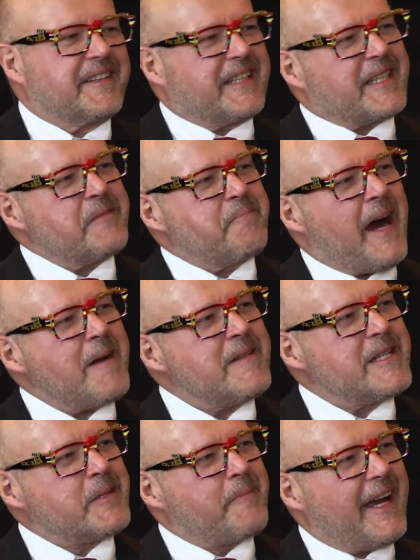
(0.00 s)
Die Feines
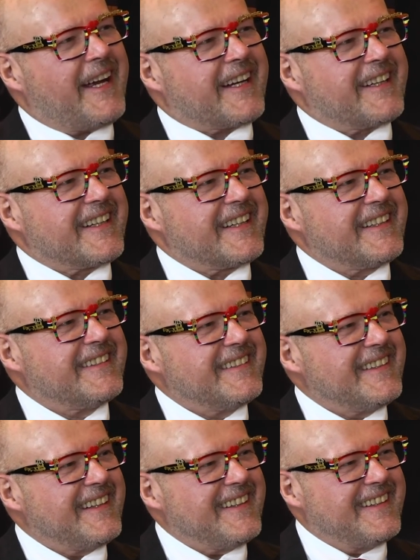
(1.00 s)
Teil, feines Teil,
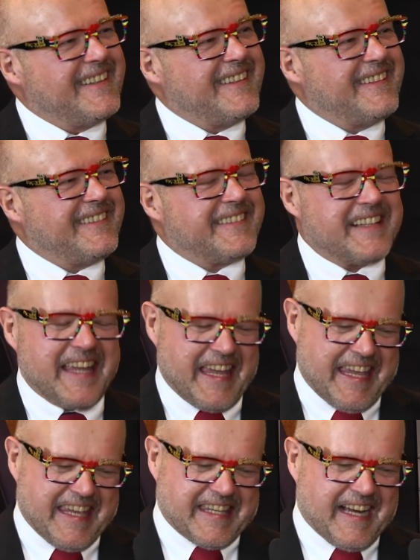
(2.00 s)
feines Teil.
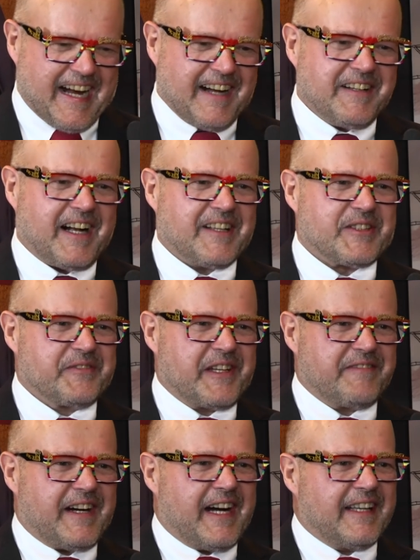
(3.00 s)
Ja, also
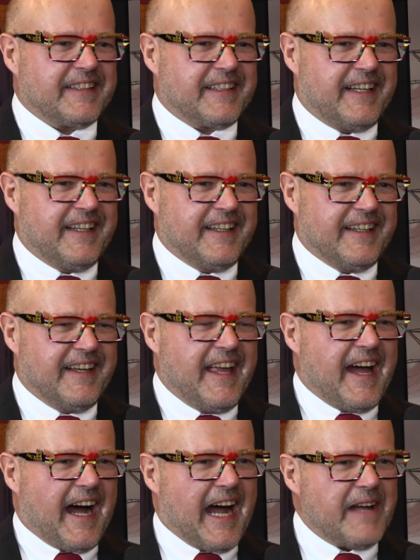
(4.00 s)
wir waren, äh,
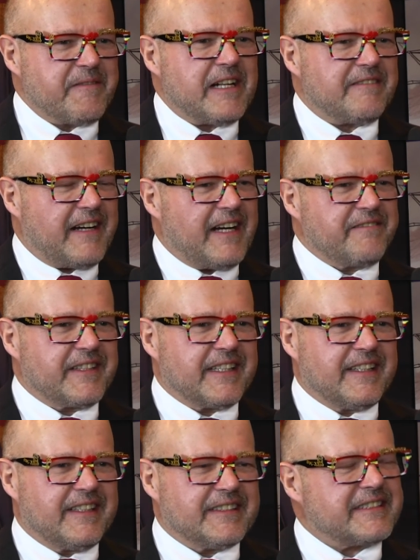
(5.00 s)
einmal waren
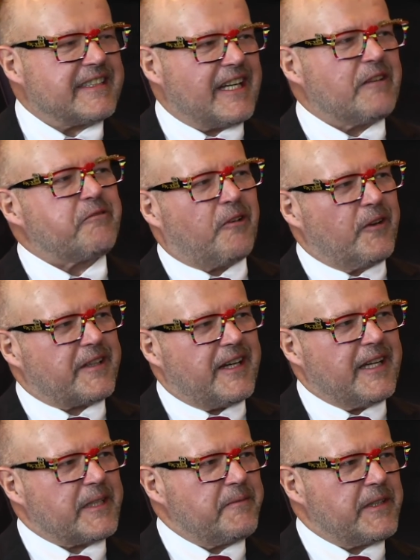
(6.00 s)
wir sehr
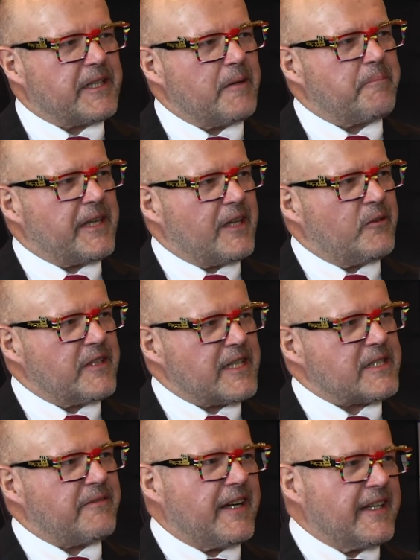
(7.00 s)
erfolgreich mit der BR
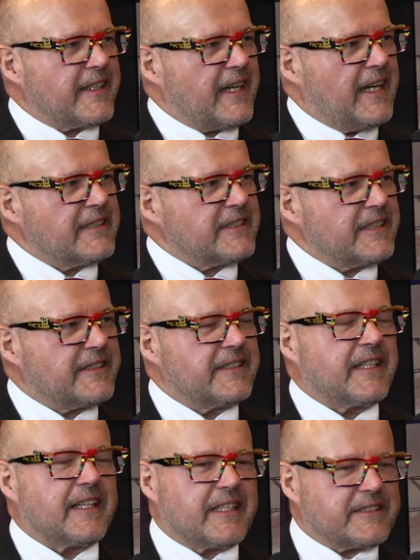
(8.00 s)
132, die
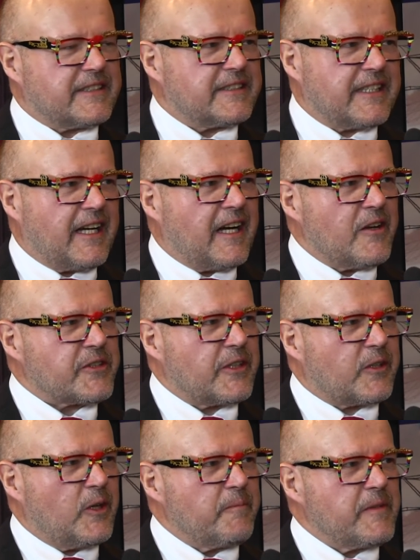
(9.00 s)
ja letztes Jahr
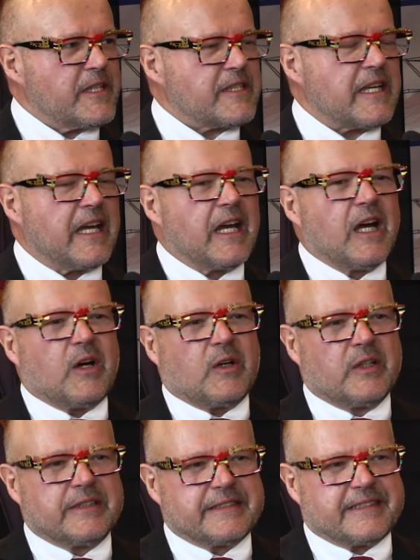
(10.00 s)
rausgekommen ist.
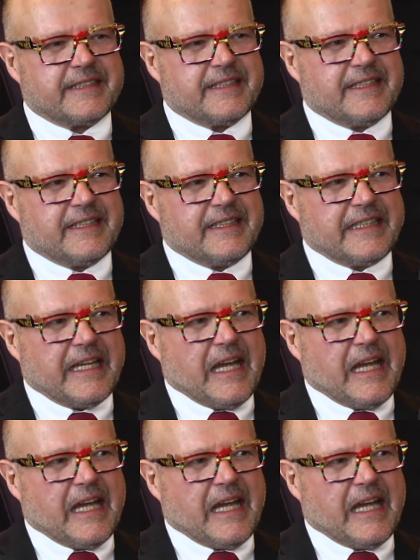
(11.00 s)
Und, äh,